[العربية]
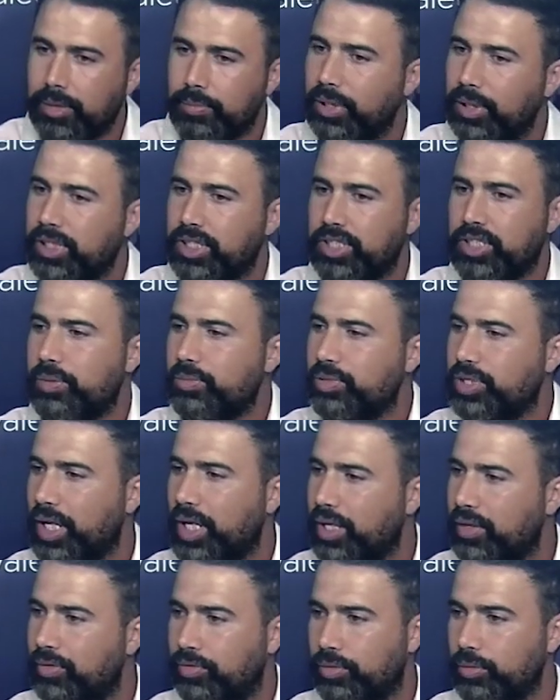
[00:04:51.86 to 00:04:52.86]
انا
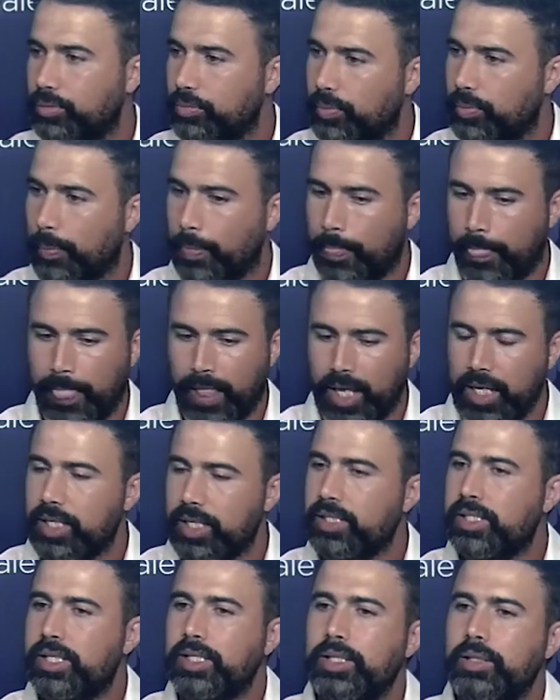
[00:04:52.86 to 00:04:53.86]
كيفاش جو بوز لا
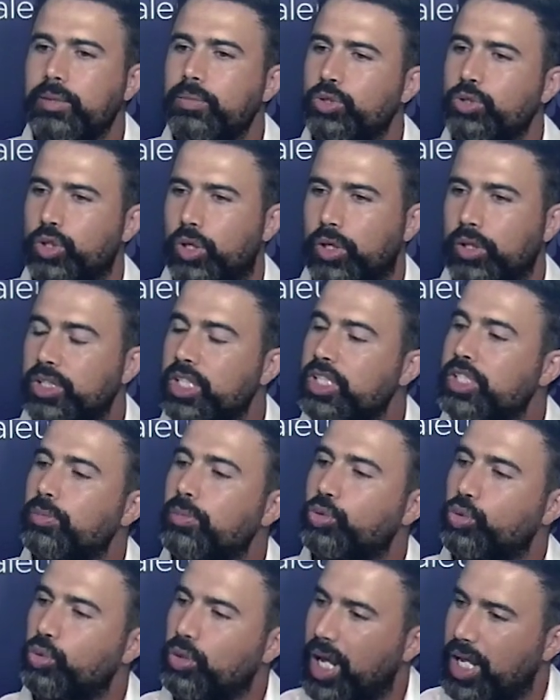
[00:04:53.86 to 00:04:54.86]
كيستيون هذوما دي
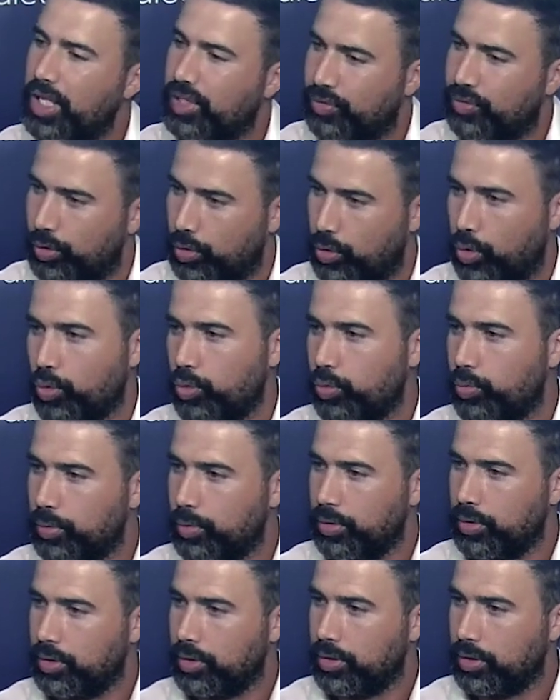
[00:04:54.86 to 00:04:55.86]
تكنيسيان معناتها والله
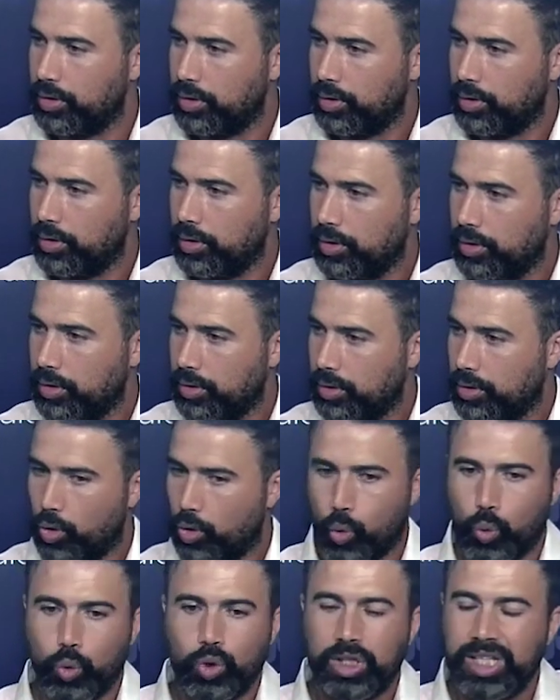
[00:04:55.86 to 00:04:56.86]
كان جاي انسان
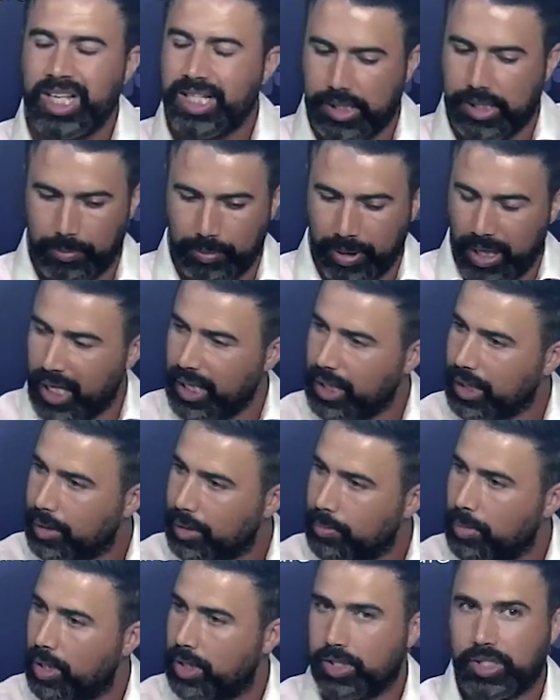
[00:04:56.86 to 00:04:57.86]
عادي الواحد يقبلها
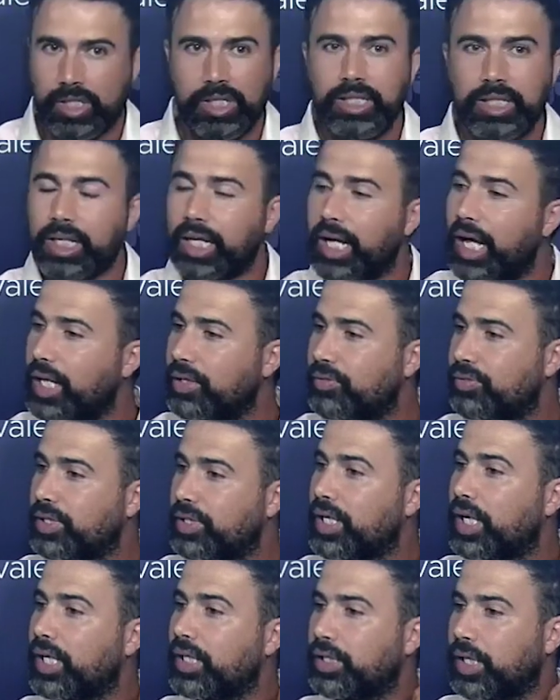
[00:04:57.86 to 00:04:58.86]
مم. اما دي
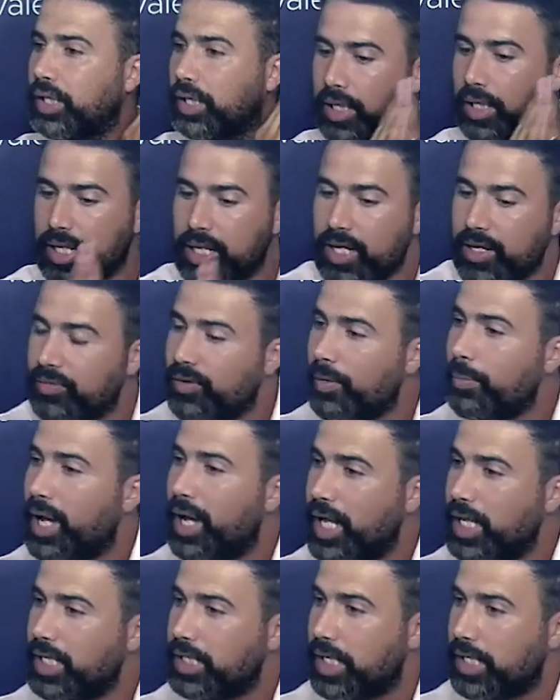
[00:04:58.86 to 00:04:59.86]
تكنيسيان تعرف اللي انت
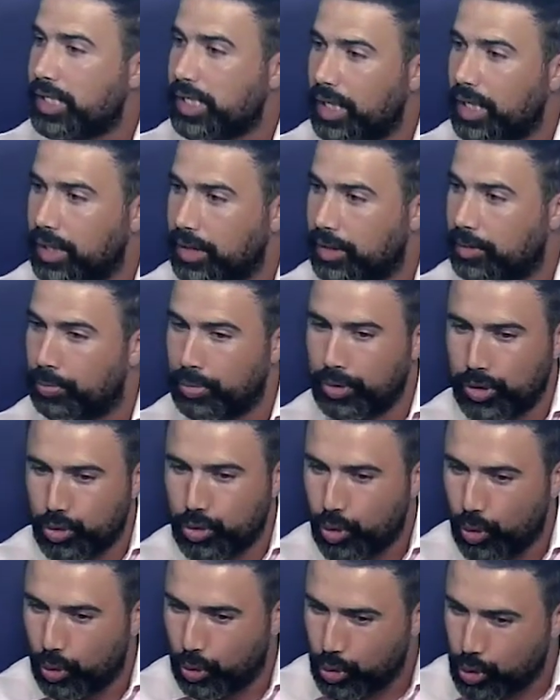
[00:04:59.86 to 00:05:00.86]
وقت اللي ماكش عايش
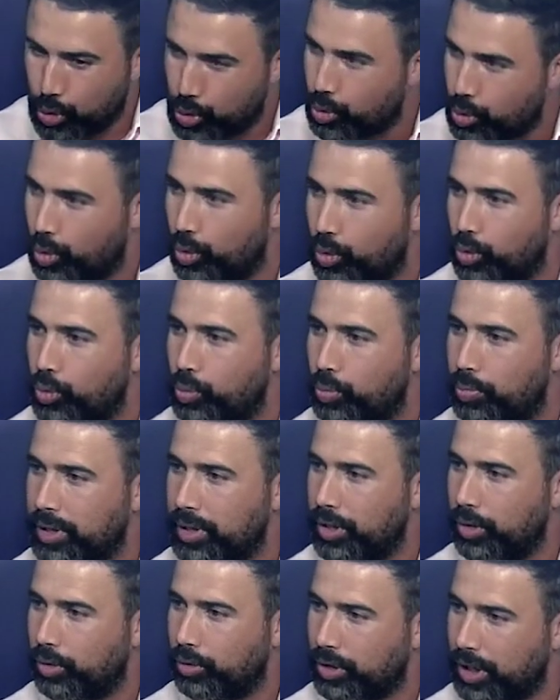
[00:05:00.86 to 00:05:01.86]
في, في الجروب
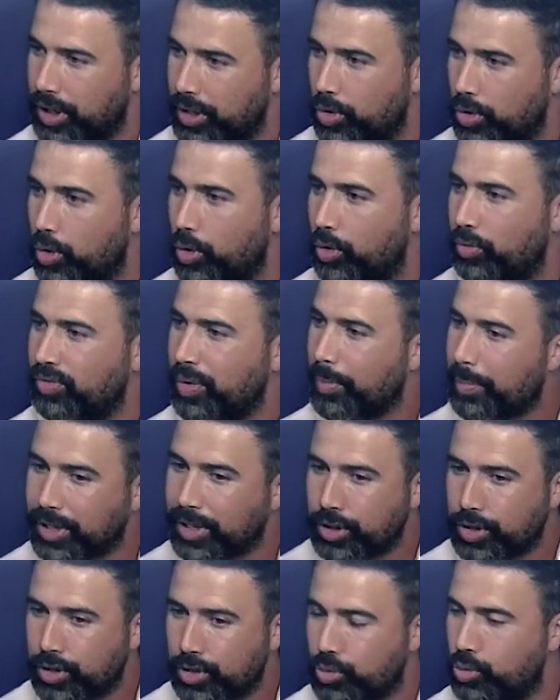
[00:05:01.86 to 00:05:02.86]
فما دي ديتاي ما
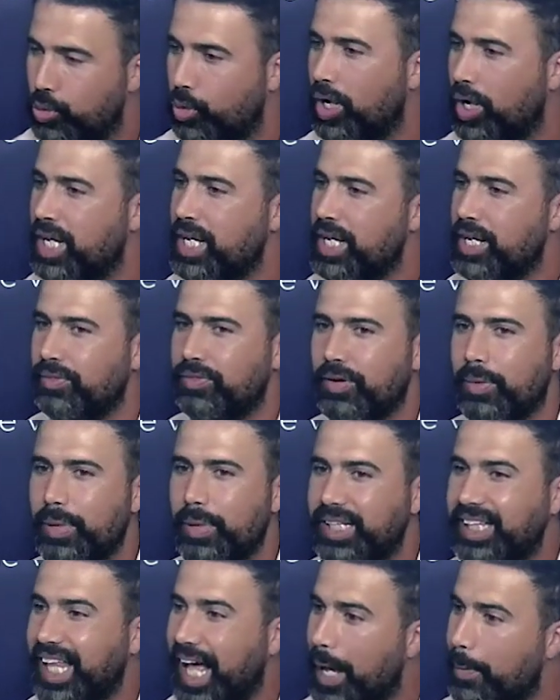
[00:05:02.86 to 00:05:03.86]
تنجمش تعرفها
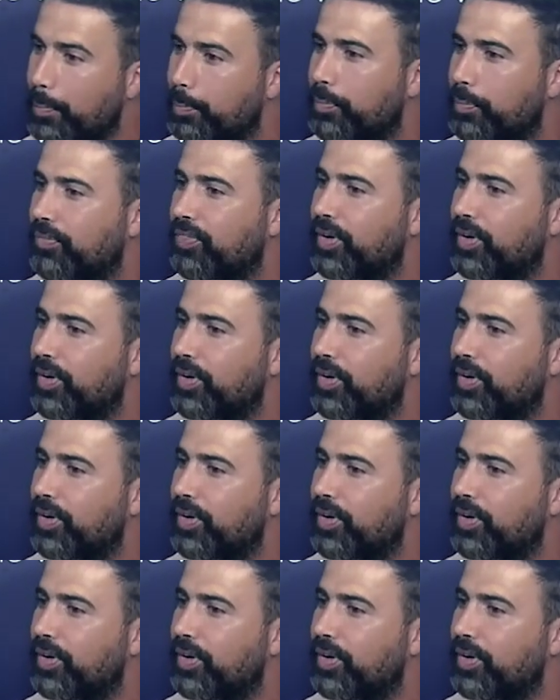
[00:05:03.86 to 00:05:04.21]
يا